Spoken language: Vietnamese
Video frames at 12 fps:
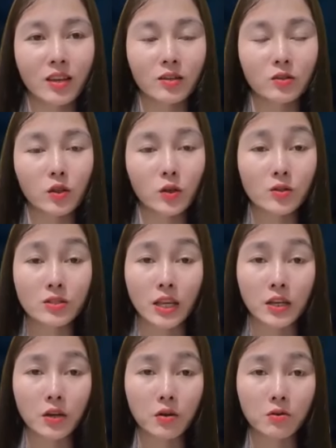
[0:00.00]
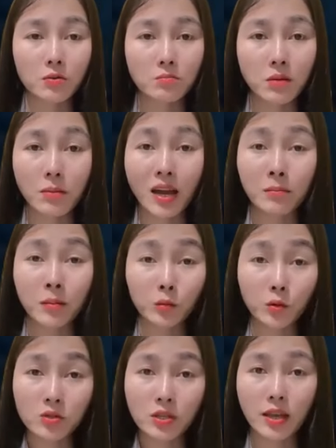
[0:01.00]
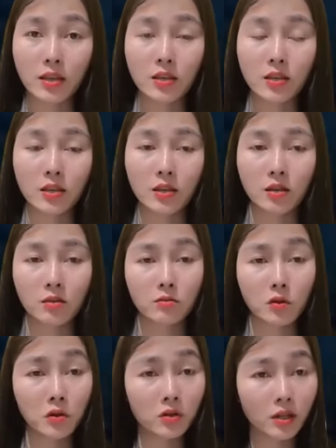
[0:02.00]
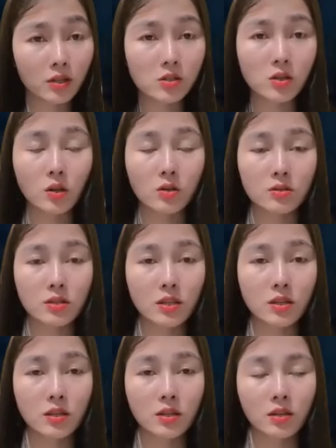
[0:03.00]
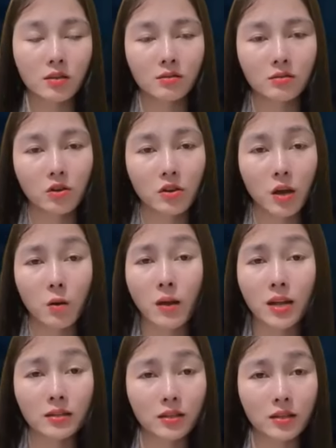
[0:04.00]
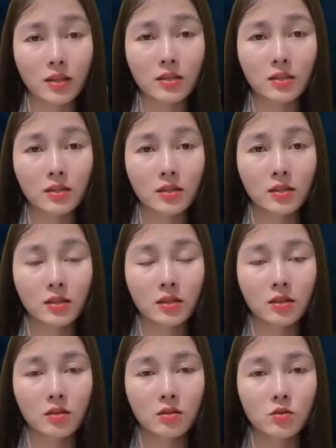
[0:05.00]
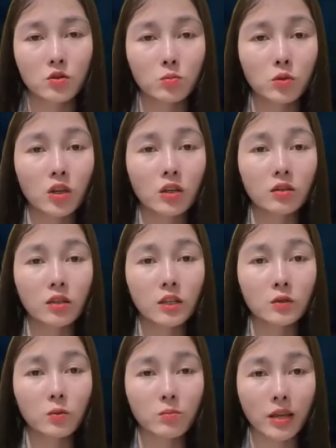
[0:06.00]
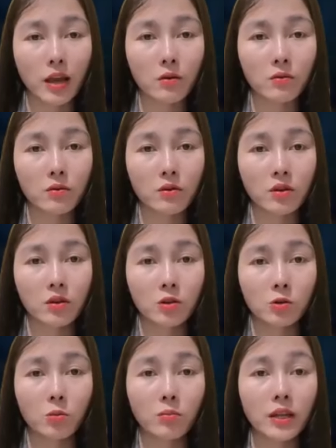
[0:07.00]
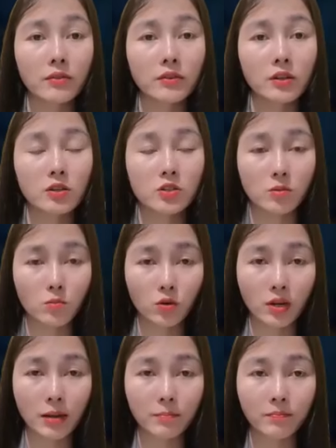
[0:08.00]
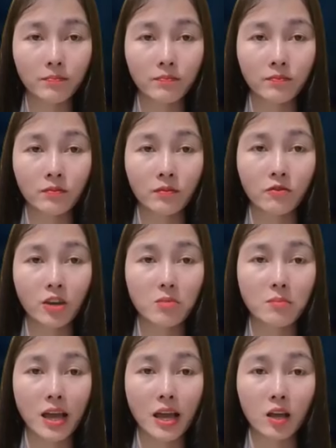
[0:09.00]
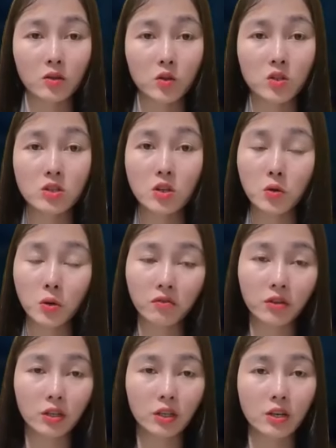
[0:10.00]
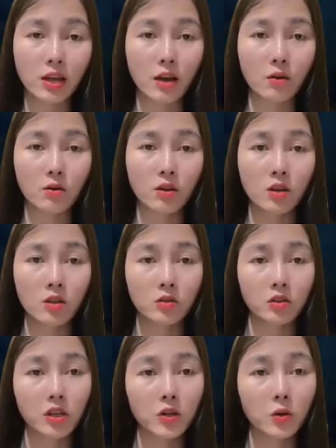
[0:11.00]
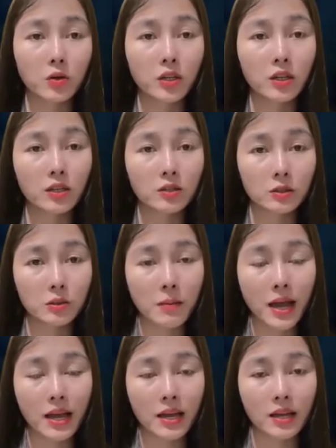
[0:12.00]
Tôi có say đâu mà bà bảo tôi say. Tôi nói thật chứ còn gì. Nó đào hoa thật đấy. Chúng tôi lớn lên cùng nhau, cùng lấy vợ trong 1 năm. Vậy mà tôi chưa đổi vợ lần nào, nó đã đổi đến lần thứ 3.